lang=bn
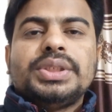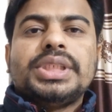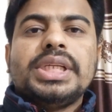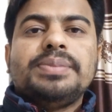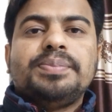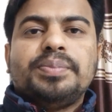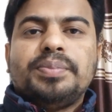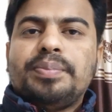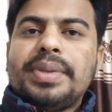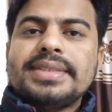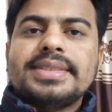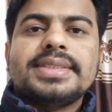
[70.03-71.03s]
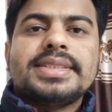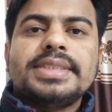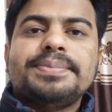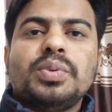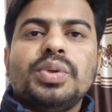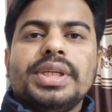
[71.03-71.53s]
সেই
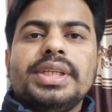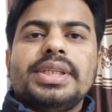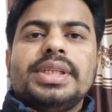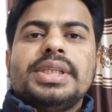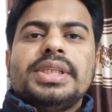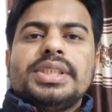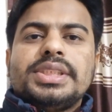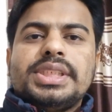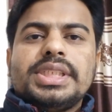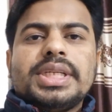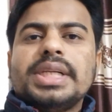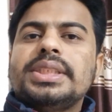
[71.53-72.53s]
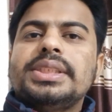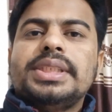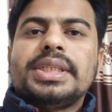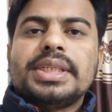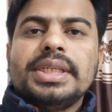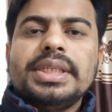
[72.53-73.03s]
প্যাসেজটি পড়ে
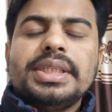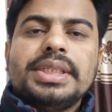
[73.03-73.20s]
শিক্ষার্থীদেরকে